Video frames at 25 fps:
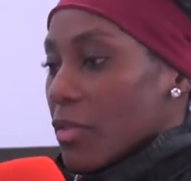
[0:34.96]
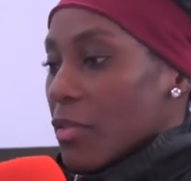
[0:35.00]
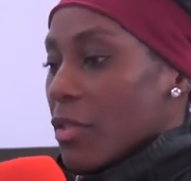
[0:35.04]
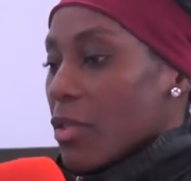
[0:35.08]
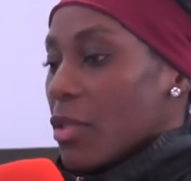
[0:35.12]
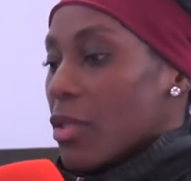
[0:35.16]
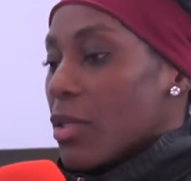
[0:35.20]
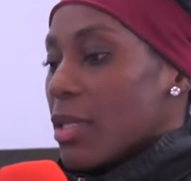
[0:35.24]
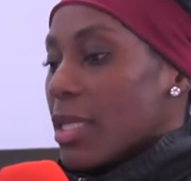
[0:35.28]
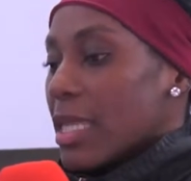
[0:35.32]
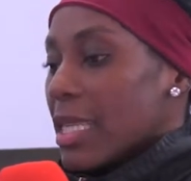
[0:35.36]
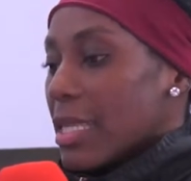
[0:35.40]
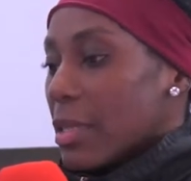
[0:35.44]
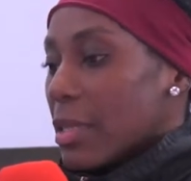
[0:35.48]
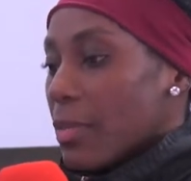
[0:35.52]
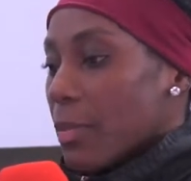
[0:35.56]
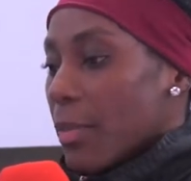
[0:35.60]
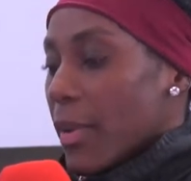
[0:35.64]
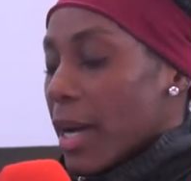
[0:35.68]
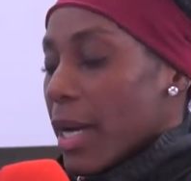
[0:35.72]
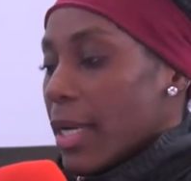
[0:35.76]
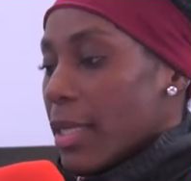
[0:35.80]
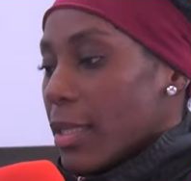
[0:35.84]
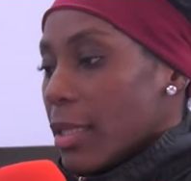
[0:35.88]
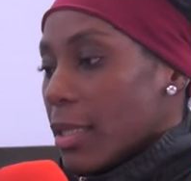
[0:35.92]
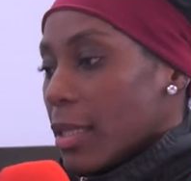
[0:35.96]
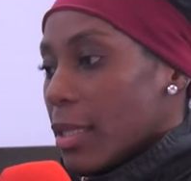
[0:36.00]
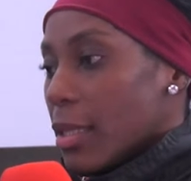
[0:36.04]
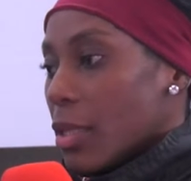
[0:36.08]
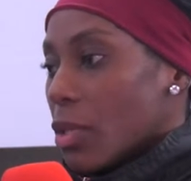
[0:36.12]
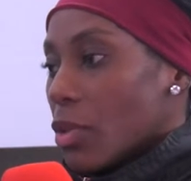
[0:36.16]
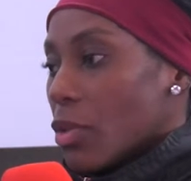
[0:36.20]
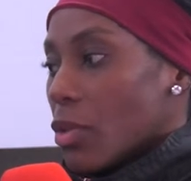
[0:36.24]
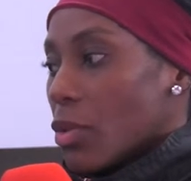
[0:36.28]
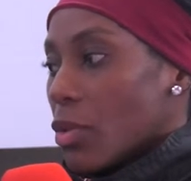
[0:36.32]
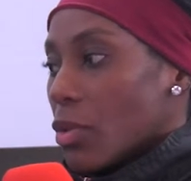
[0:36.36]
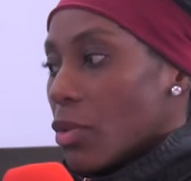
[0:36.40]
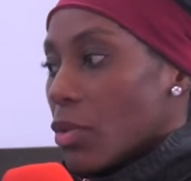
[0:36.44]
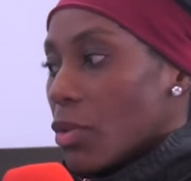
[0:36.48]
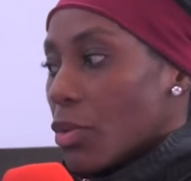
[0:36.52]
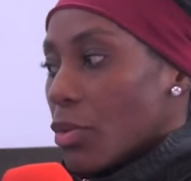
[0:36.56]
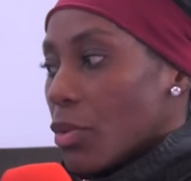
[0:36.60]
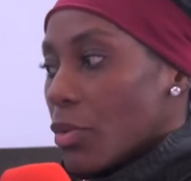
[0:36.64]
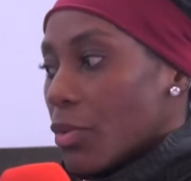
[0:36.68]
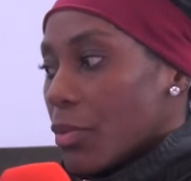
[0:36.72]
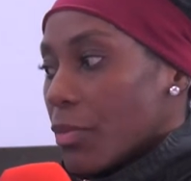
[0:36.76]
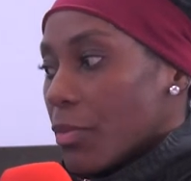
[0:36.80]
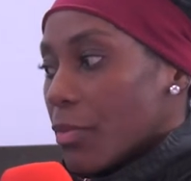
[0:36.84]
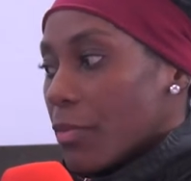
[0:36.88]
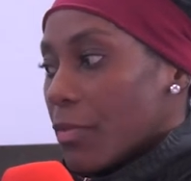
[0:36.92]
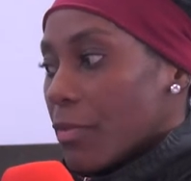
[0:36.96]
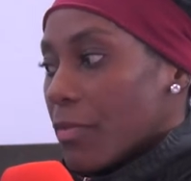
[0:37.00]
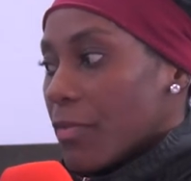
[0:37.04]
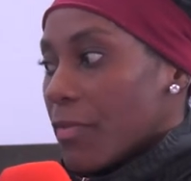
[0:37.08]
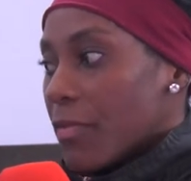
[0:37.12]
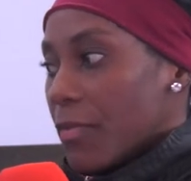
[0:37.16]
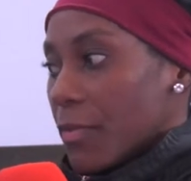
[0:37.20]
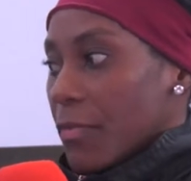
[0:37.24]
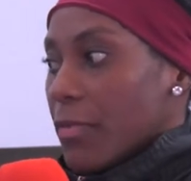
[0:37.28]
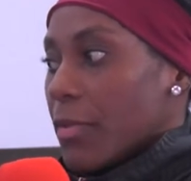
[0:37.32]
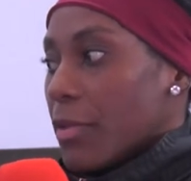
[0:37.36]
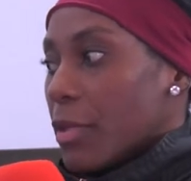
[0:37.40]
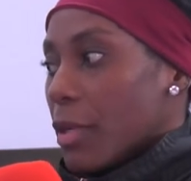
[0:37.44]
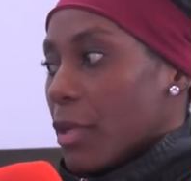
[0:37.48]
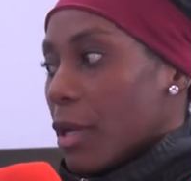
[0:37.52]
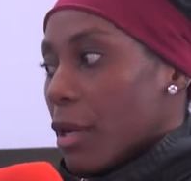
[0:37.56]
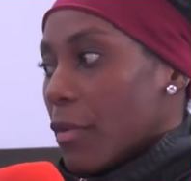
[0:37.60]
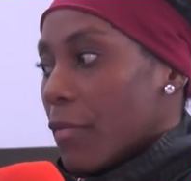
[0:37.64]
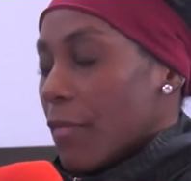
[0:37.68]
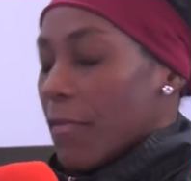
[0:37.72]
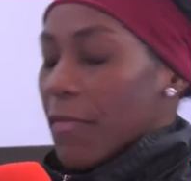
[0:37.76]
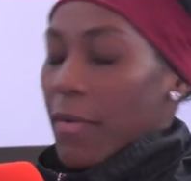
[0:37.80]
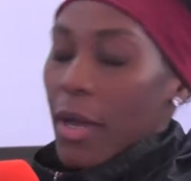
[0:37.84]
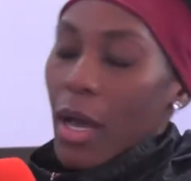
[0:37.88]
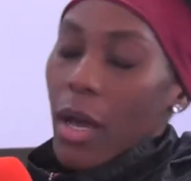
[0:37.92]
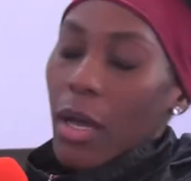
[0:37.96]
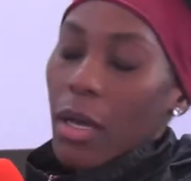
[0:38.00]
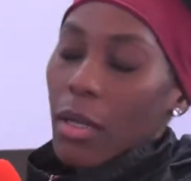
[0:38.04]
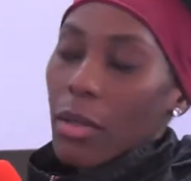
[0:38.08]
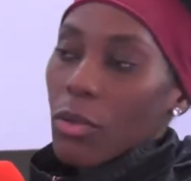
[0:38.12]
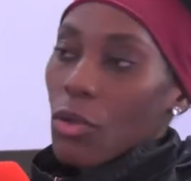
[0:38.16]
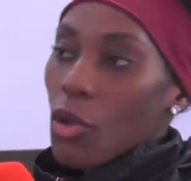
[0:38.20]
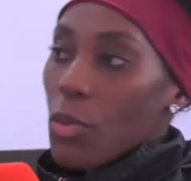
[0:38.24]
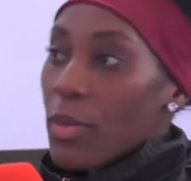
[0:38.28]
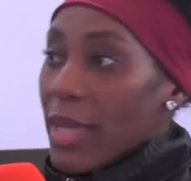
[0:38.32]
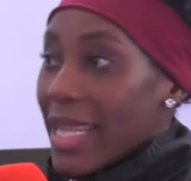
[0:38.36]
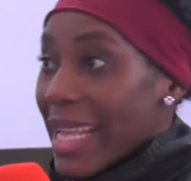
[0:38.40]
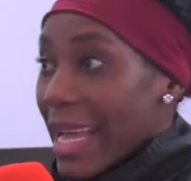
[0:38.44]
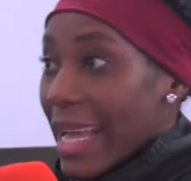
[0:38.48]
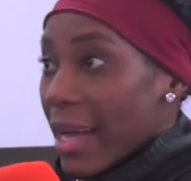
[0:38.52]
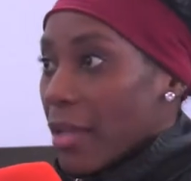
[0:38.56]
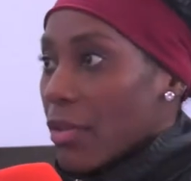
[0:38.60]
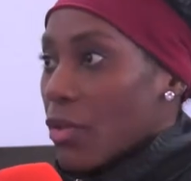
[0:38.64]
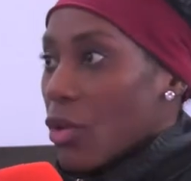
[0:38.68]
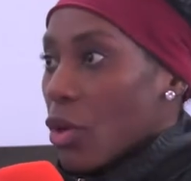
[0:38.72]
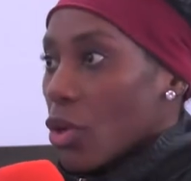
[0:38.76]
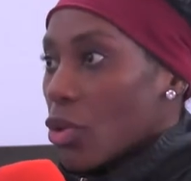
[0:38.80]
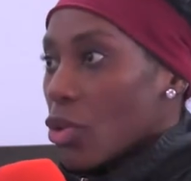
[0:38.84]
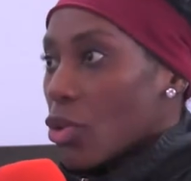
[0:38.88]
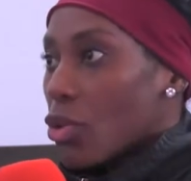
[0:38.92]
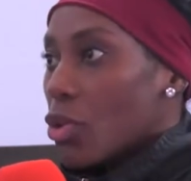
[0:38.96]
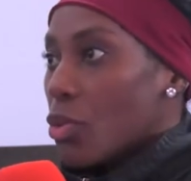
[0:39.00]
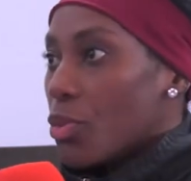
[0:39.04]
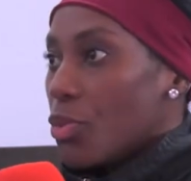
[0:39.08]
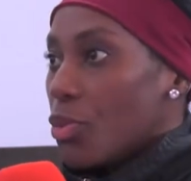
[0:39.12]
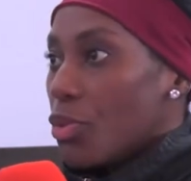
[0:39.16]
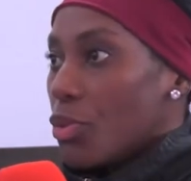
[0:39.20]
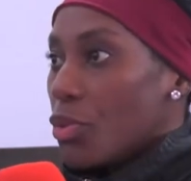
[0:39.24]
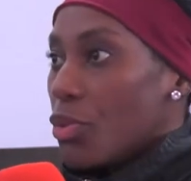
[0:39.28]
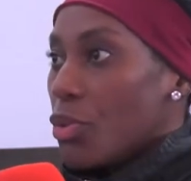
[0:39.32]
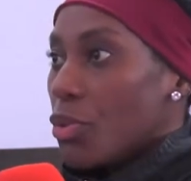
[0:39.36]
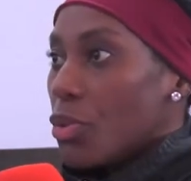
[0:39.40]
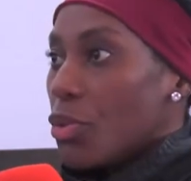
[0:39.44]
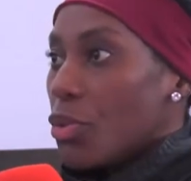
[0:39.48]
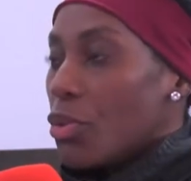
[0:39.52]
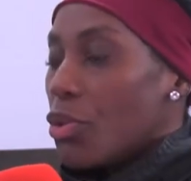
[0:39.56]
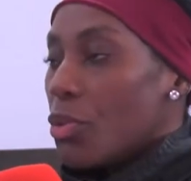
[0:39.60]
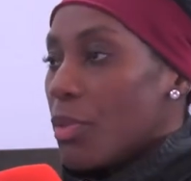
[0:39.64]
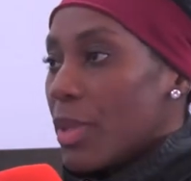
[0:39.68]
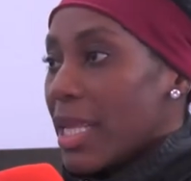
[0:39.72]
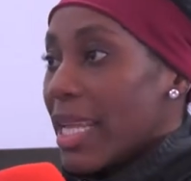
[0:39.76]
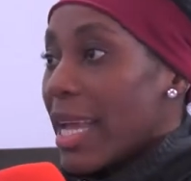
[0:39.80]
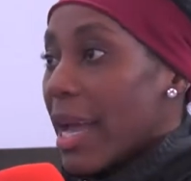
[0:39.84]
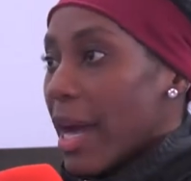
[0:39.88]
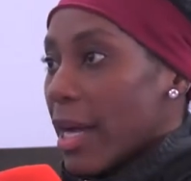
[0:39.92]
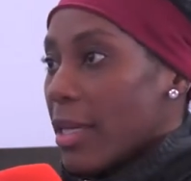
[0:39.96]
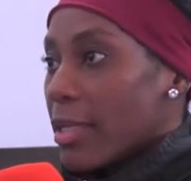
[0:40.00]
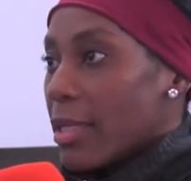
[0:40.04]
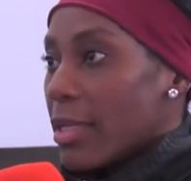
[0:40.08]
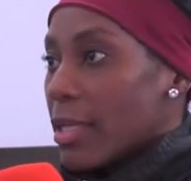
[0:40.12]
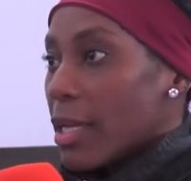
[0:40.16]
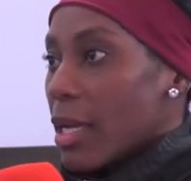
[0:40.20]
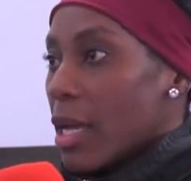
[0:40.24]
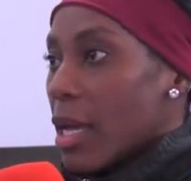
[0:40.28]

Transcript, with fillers: venue en Espagne en fin 2014, début 2015.